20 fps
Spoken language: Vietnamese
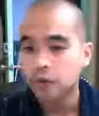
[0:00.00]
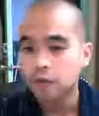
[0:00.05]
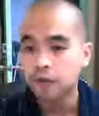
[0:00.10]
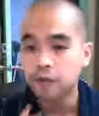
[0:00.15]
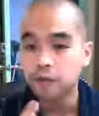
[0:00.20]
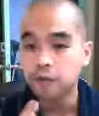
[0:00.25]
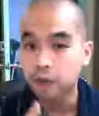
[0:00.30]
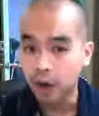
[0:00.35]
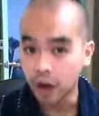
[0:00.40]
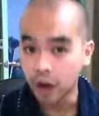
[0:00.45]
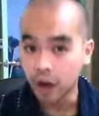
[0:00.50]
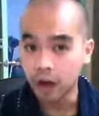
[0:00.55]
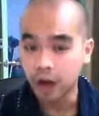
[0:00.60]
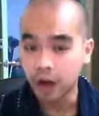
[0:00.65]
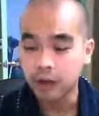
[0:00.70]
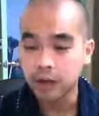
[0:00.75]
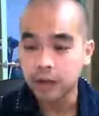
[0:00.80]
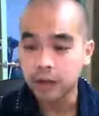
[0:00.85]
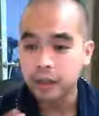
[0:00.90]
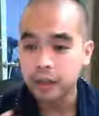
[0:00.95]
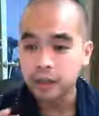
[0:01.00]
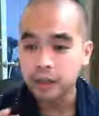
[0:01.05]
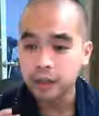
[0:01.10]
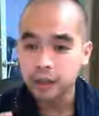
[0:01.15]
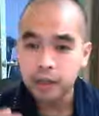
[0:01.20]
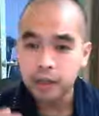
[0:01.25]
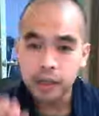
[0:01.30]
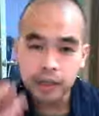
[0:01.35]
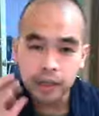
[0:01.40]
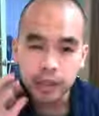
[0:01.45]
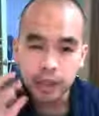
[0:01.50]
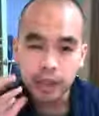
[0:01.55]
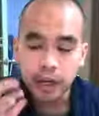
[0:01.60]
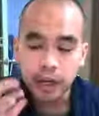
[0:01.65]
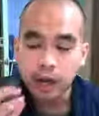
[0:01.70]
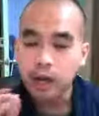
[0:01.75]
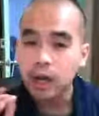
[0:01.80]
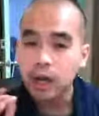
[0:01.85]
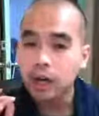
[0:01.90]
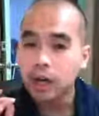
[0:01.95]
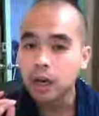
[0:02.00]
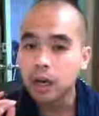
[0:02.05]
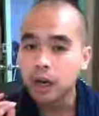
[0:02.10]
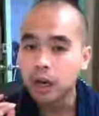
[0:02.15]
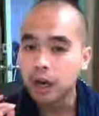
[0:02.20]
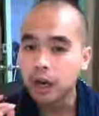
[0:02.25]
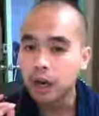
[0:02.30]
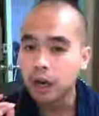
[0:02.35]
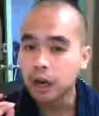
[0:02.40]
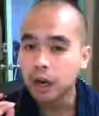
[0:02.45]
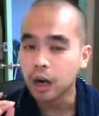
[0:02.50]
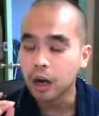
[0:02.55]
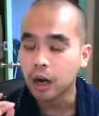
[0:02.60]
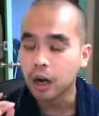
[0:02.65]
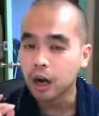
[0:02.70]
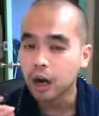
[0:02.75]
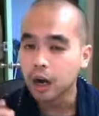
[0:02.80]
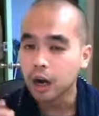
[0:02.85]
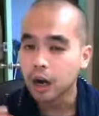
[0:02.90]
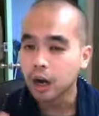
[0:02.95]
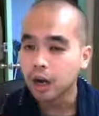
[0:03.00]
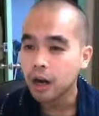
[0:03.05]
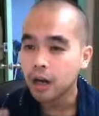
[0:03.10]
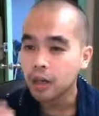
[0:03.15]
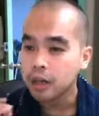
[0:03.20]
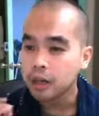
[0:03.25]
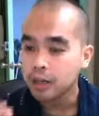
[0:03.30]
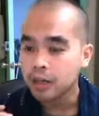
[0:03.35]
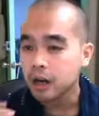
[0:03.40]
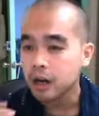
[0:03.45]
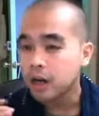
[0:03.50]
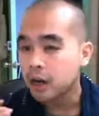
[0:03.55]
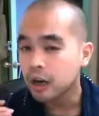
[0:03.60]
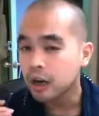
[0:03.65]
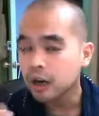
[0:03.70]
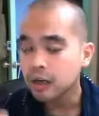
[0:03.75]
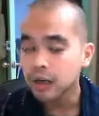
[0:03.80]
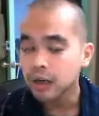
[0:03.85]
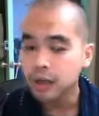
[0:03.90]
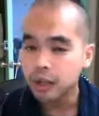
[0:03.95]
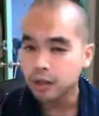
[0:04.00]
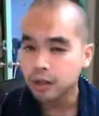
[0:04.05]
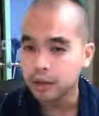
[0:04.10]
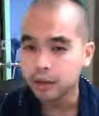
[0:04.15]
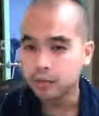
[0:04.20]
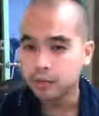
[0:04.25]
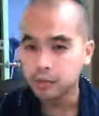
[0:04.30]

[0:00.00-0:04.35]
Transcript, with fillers: và cái cái tiếng um, tiếng um, đó là